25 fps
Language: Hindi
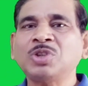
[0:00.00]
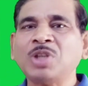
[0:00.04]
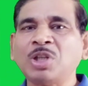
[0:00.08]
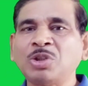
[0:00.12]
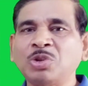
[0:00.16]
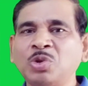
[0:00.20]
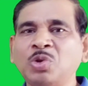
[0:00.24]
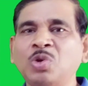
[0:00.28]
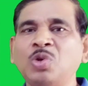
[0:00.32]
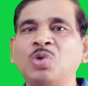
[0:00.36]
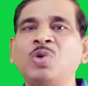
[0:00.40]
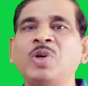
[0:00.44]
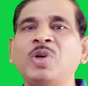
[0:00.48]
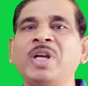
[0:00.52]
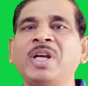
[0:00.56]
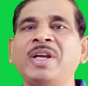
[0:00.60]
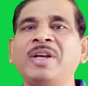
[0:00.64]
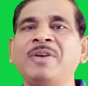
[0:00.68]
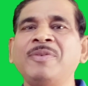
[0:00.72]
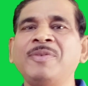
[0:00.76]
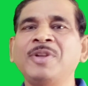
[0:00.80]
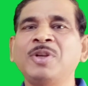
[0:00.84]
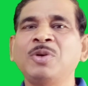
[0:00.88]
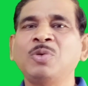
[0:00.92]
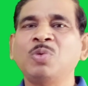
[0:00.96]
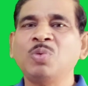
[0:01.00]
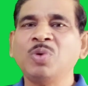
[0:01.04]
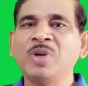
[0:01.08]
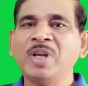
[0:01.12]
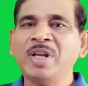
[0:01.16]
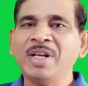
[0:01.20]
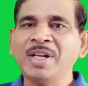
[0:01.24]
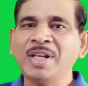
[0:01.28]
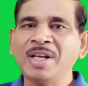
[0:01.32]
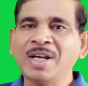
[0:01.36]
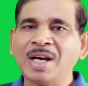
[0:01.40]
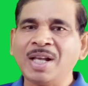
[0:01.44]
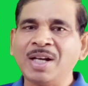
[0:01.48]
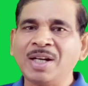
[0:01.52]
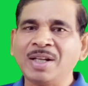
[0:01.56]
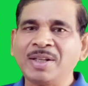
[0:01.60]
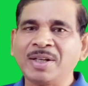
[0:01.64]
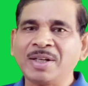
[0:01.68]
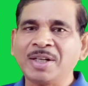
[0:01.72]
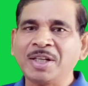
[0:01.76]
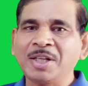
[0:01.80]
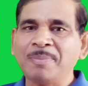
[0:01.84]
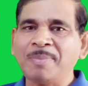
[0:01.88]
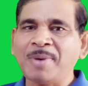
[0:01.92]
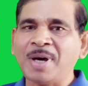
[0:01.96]
सतगुरु ने उन्हें निकाल
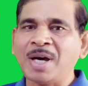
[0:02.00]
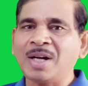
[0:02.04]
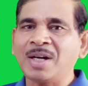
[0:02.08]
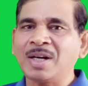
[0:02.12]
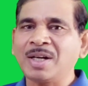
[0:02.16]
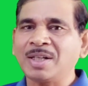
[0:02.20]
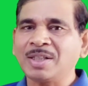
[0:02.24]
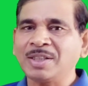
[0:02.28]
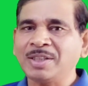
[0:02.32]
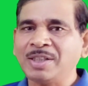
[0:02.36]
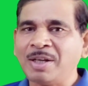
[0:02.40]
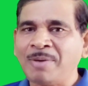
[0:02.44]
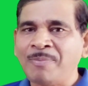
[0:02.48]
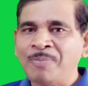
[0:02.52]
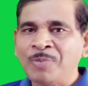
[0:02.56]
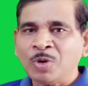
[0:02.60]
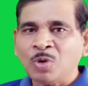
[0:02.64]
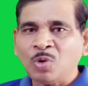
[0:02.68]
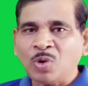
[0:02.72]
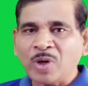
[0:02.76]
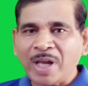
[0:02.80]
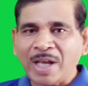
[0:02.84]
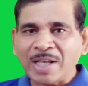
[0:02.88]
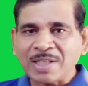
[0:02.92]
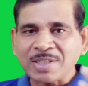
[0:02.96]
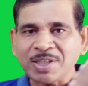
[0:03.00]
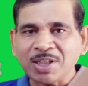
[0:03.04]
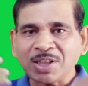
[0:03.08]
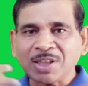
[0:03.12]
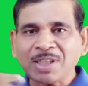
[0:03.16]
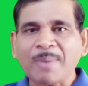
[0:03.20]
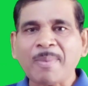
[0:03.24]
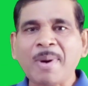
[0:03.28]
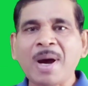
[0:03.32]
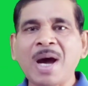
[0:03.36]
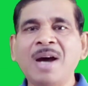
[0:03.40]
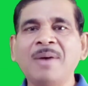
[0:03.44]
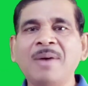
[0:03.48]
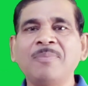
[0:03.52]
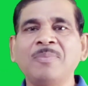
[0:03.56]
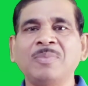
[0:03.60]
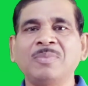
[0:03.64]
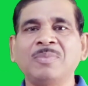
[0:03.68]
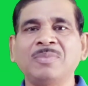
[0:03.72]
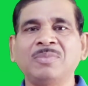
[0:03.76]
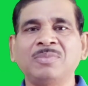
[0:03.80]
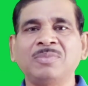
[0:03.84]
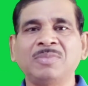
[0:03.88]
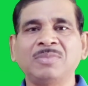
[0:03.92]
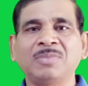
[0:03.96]
करके बाहर कर दिया और ऐसे तमाम
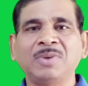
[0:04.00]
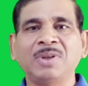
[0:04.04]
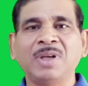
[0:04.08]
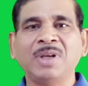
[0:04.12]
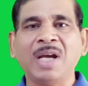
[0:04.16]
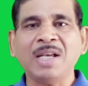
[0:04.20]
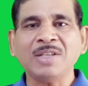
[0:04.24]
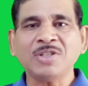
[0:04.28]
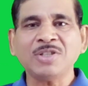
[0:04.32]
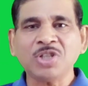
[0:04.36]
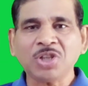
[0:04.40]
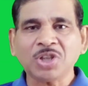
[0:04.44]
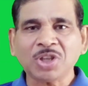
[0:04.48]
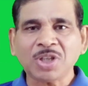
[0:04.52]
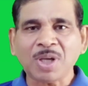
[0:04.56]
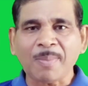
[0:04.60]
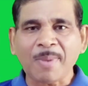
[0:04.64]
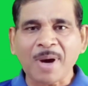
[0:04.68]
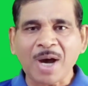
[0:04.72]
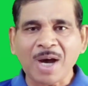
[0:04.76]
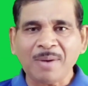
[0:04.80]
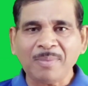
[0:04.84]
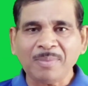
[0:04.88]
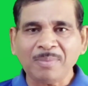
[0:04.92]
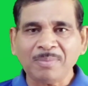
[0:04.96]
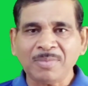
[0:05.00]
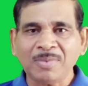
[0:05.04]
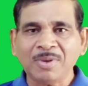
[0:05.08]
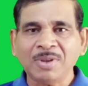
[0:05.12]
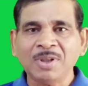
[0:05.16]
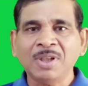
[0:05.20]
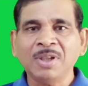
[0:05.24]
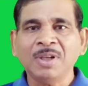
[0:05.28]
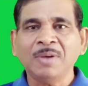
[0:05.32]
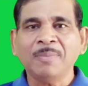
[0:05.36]
ऐसे तमाम